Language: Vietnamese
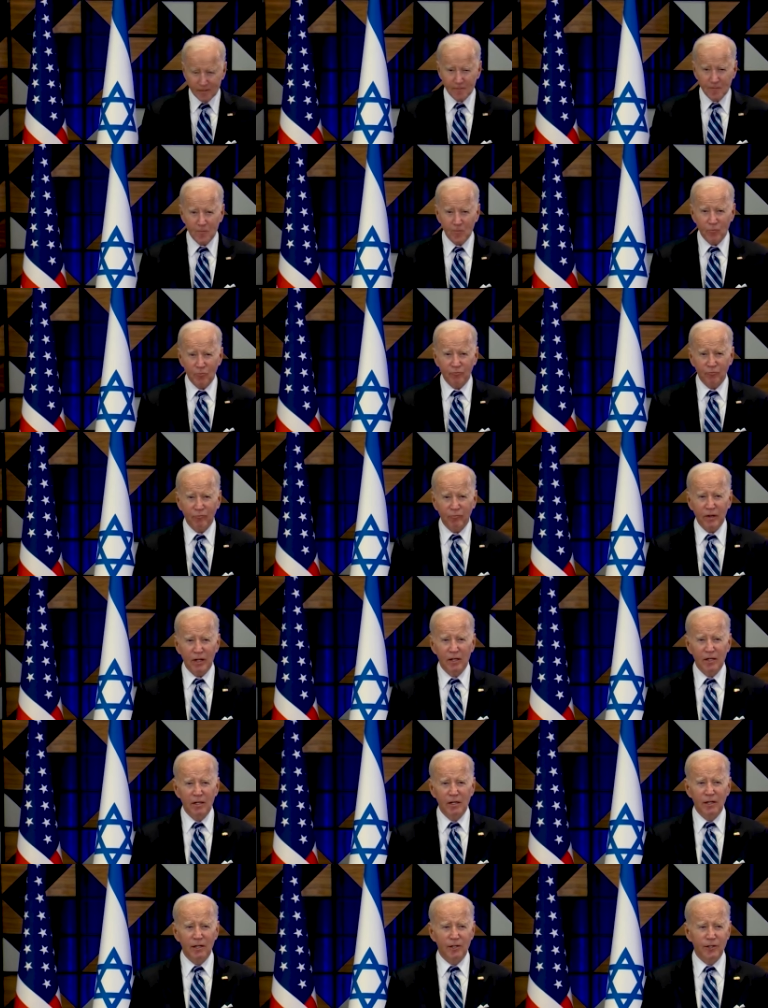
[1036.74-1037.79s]
có thể nó sẽ
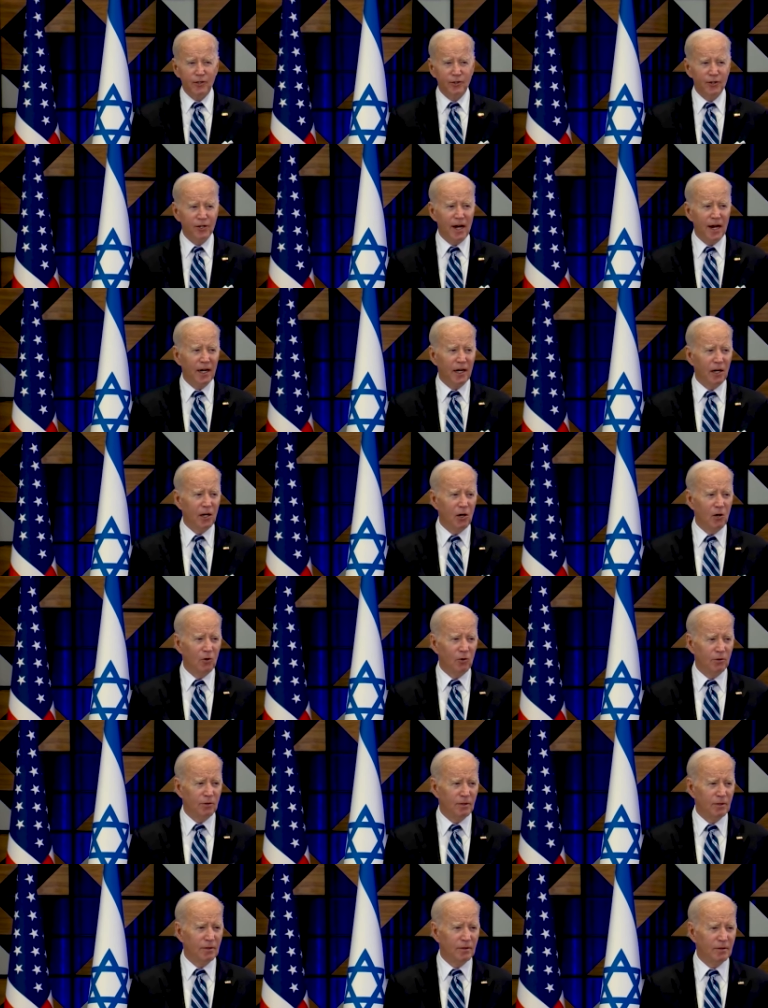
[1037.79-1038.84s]
gặp tạo cho ngay
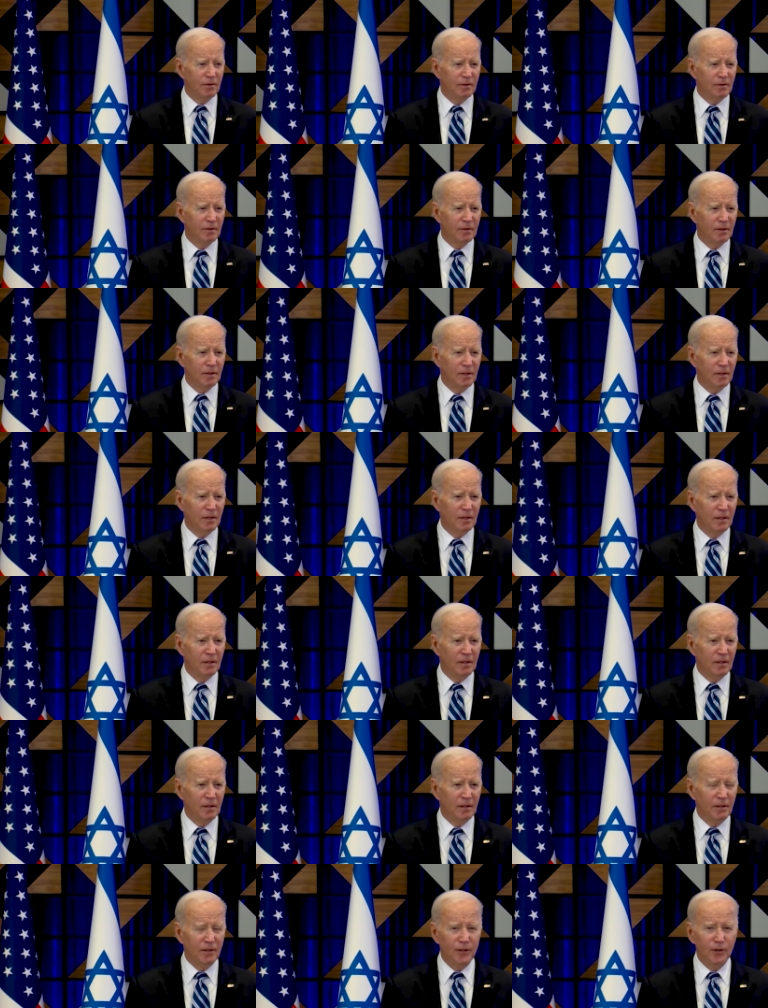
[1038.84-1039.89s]
cá nhân
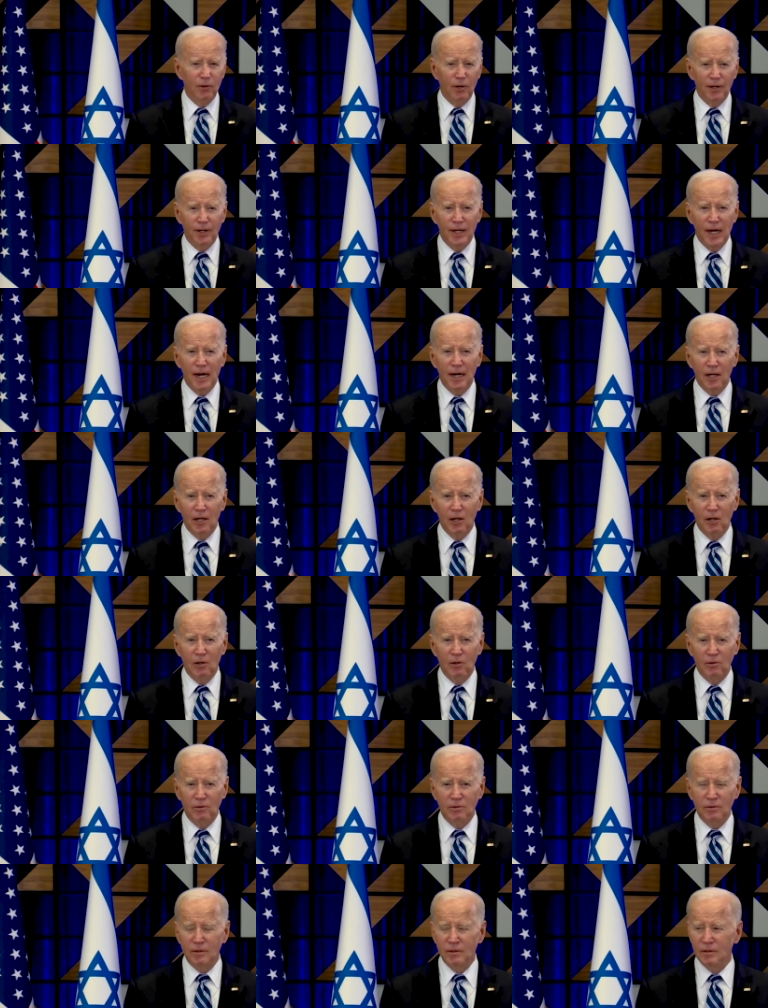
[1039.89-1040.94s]
của Tổng thống Joe Biden
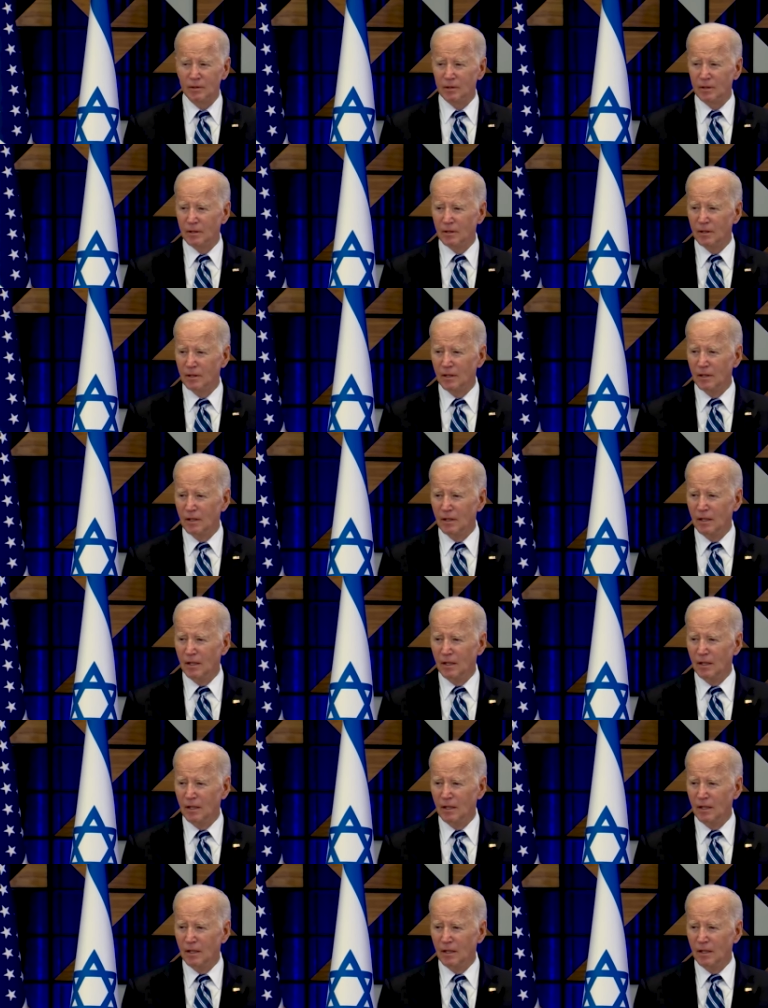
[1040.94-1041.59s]
trong cuộc bầu cử tới